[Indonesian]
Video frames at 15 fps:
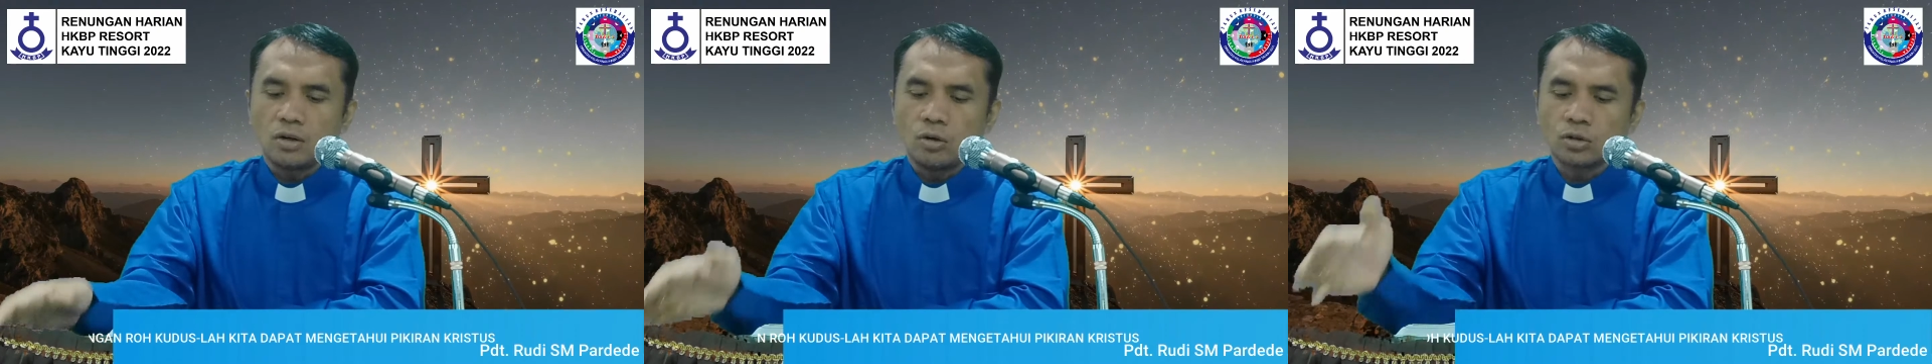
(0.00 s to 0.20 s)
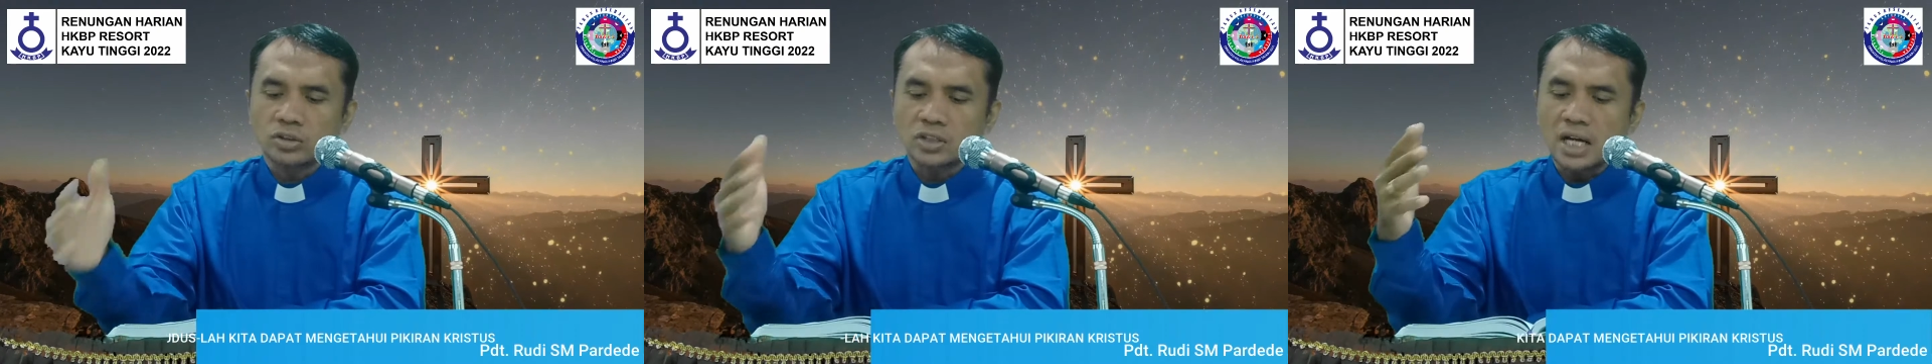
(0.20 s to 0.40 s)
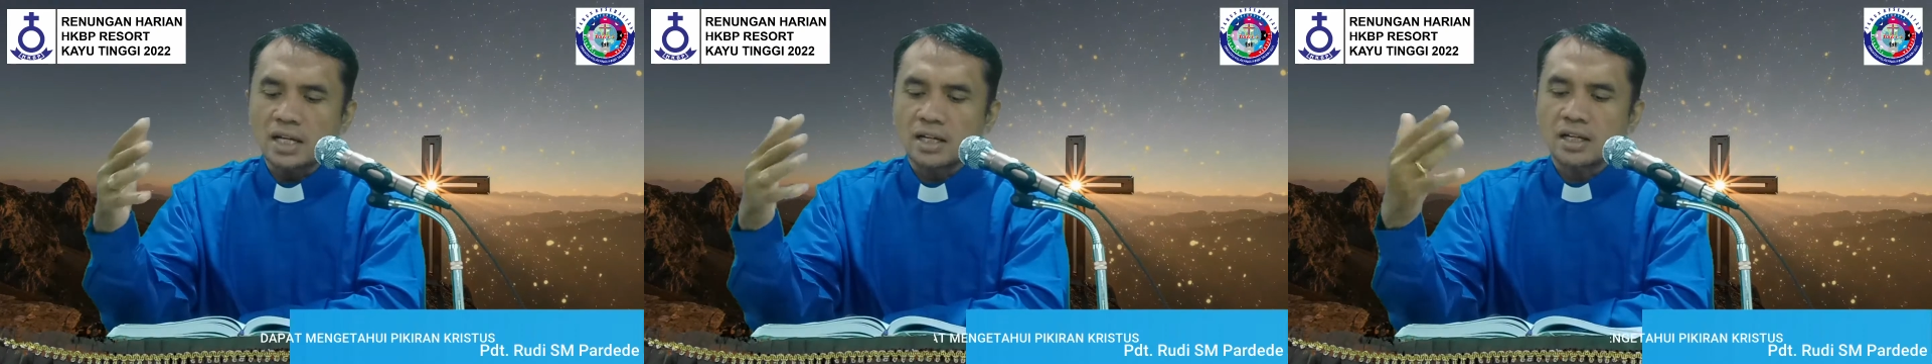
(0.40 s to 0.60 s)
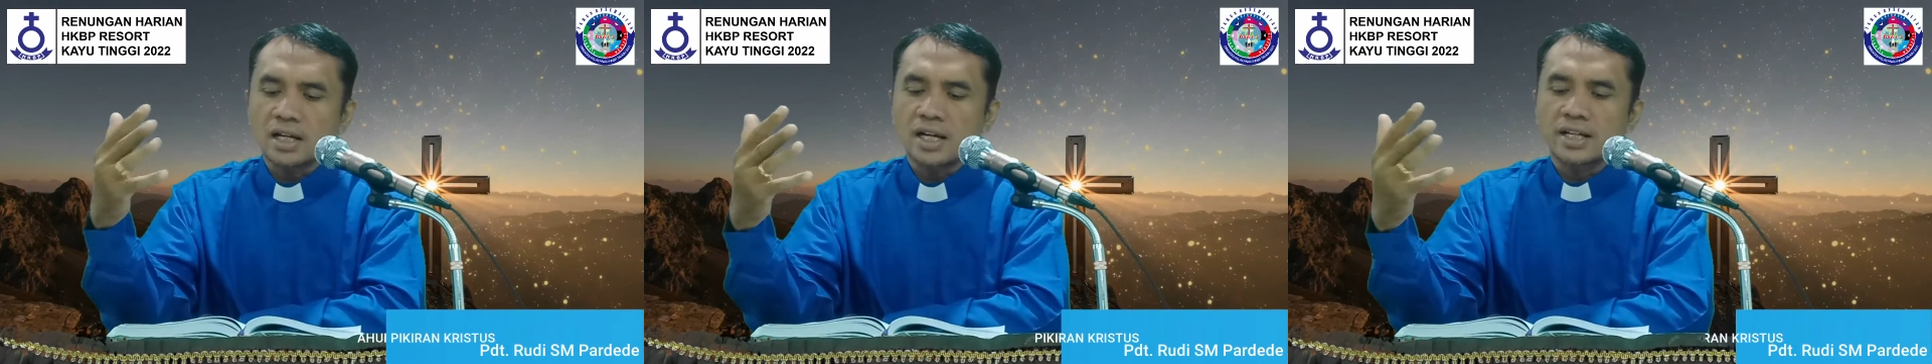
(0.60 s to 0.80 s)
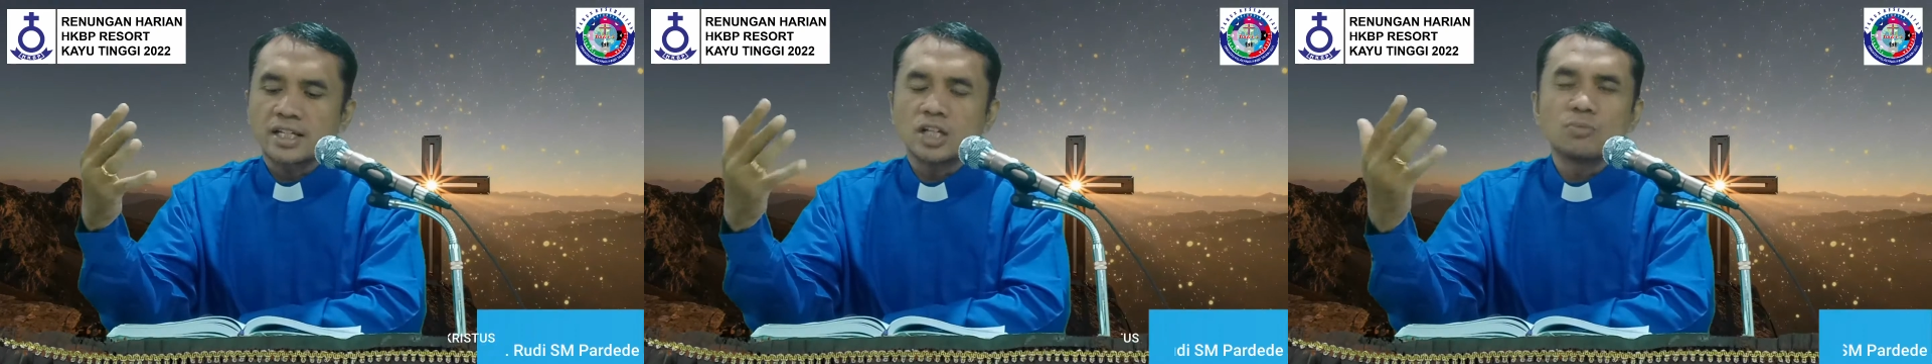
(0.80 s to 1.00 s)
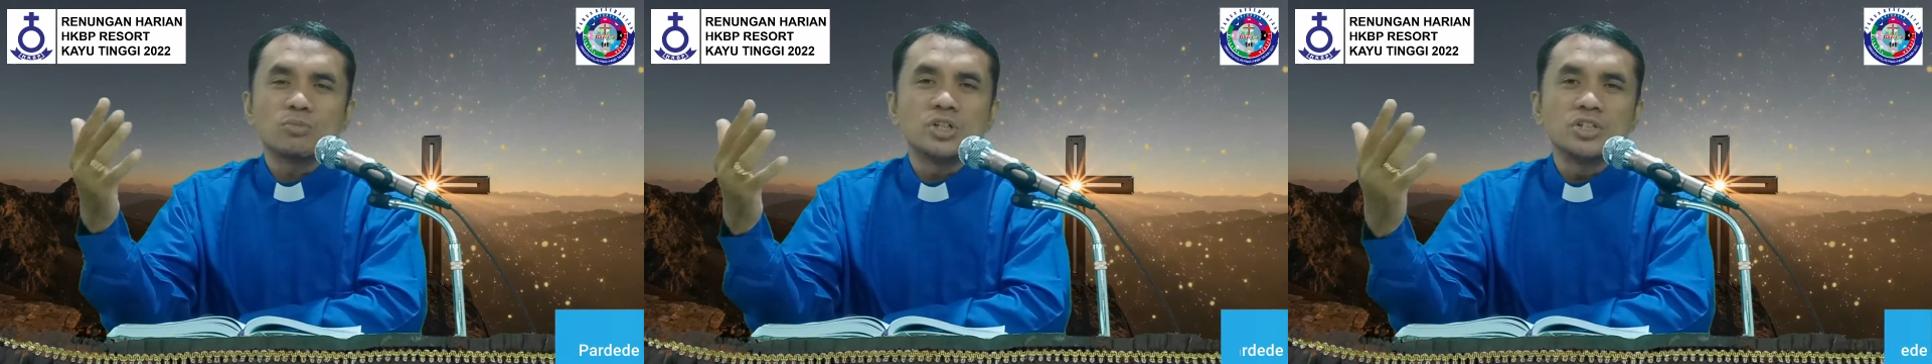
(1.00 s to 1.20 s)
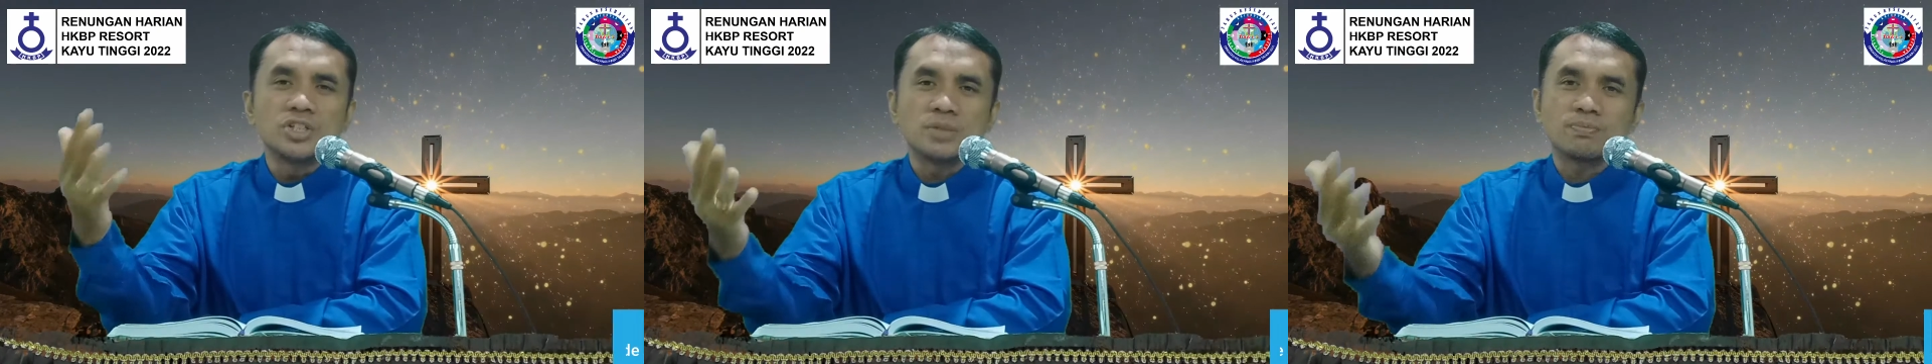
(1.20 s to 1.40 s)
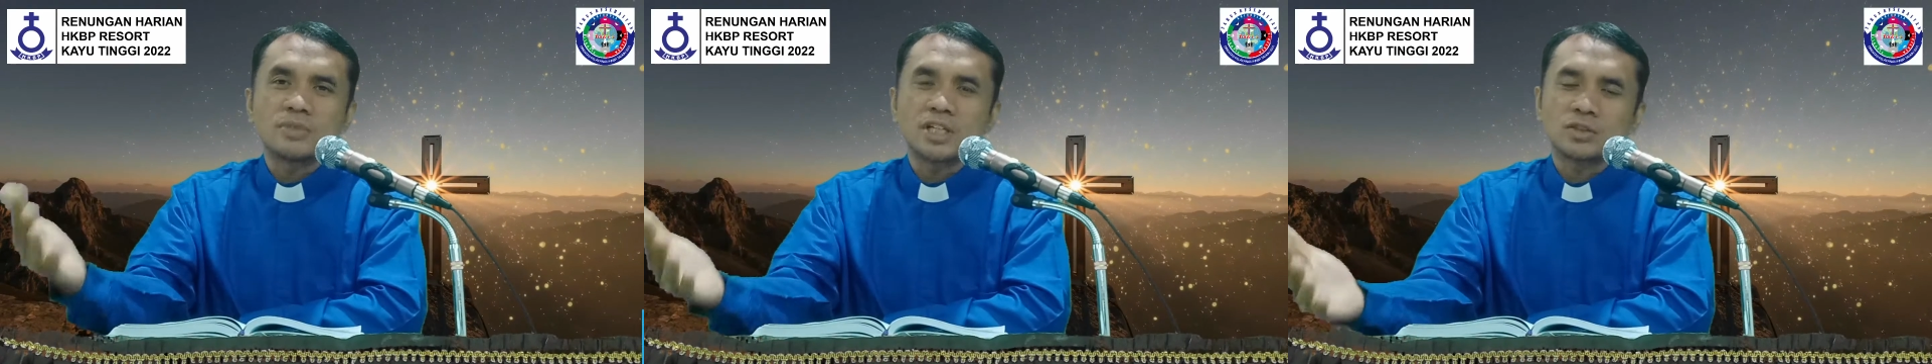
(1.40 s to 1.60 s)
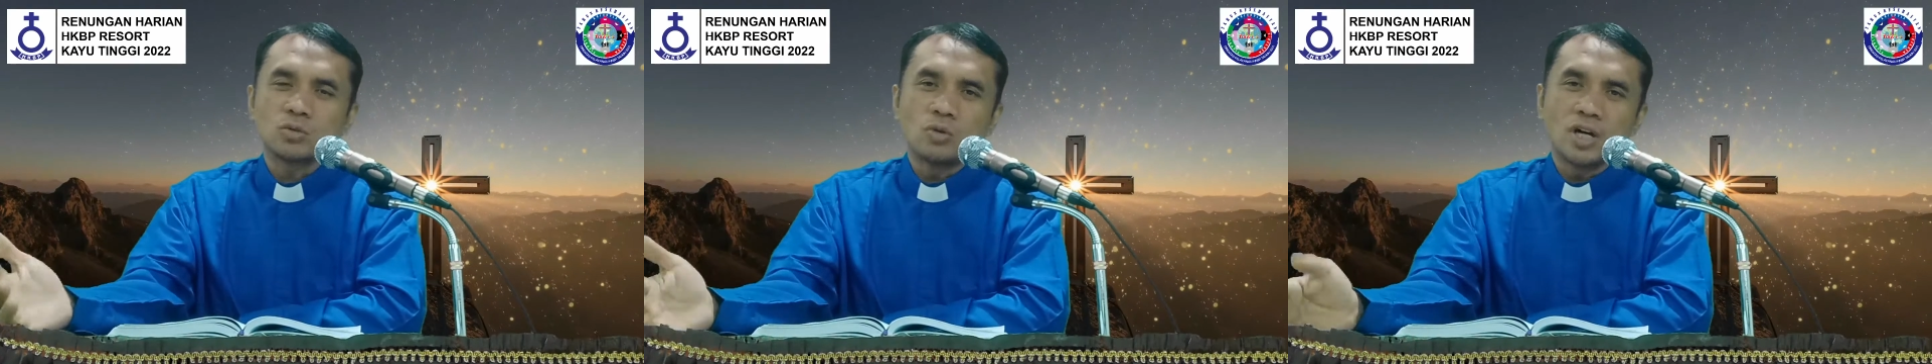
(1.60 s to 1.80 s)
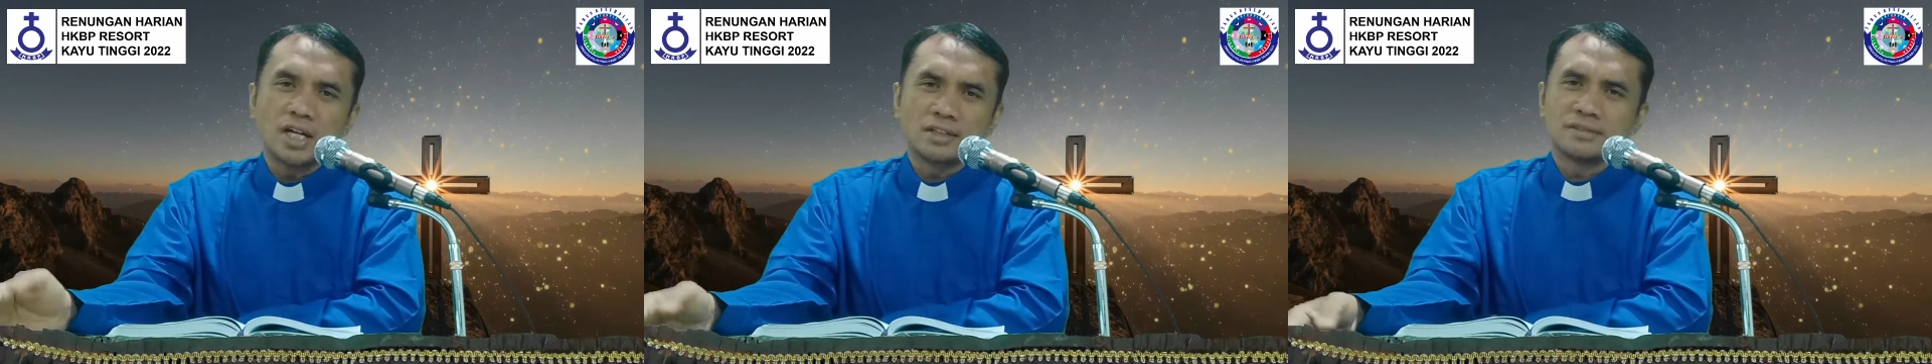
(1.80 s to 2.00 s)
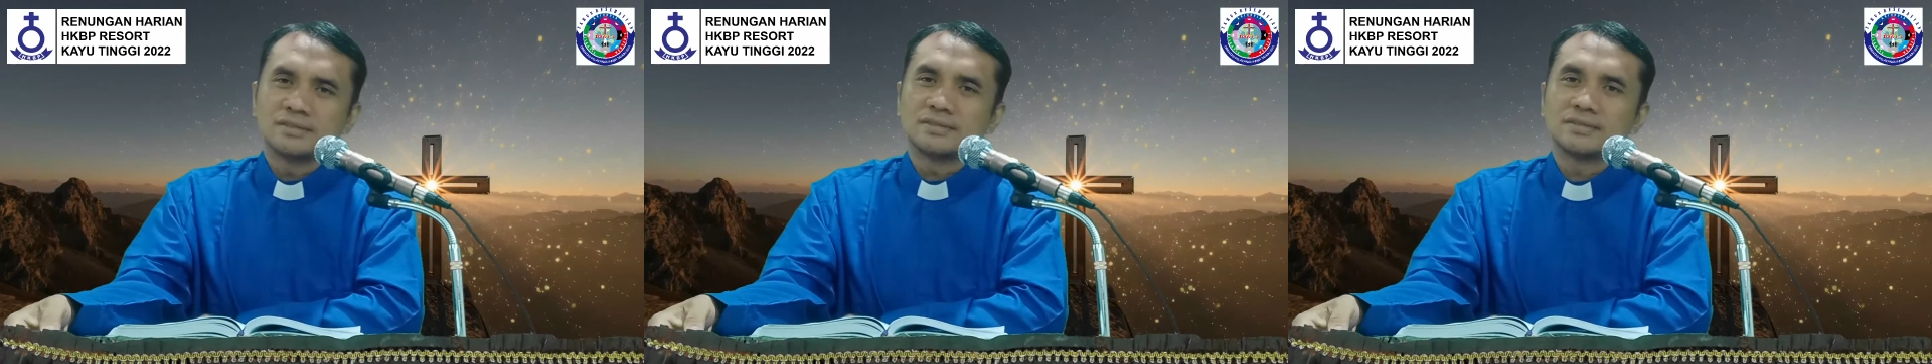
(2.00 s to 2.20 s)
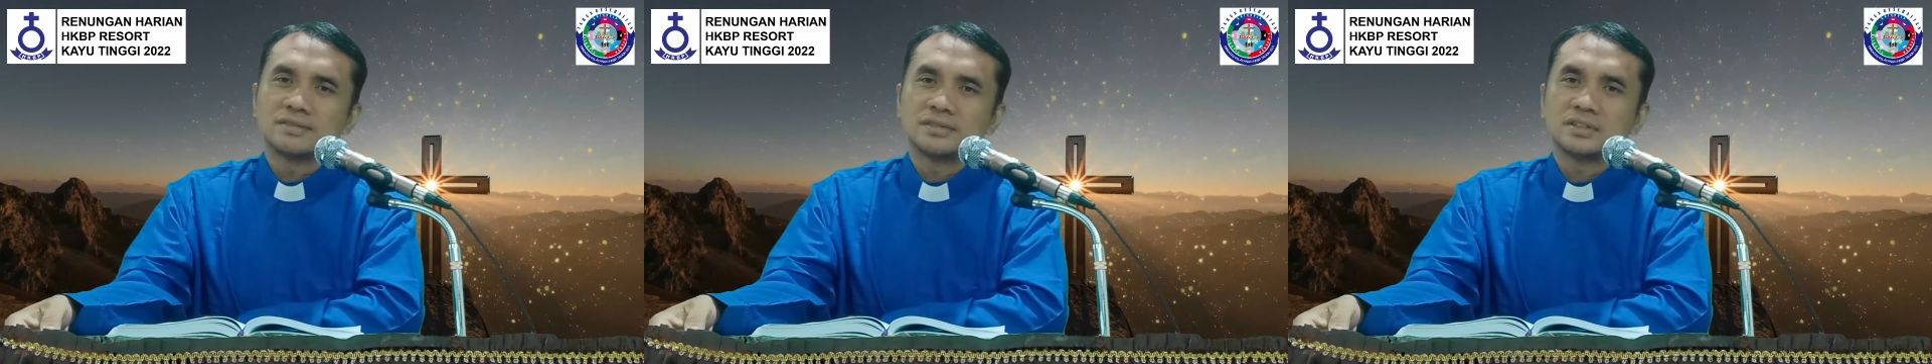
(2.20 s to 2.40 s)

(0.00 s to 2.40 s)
otaklah yang mencipta Tuhan.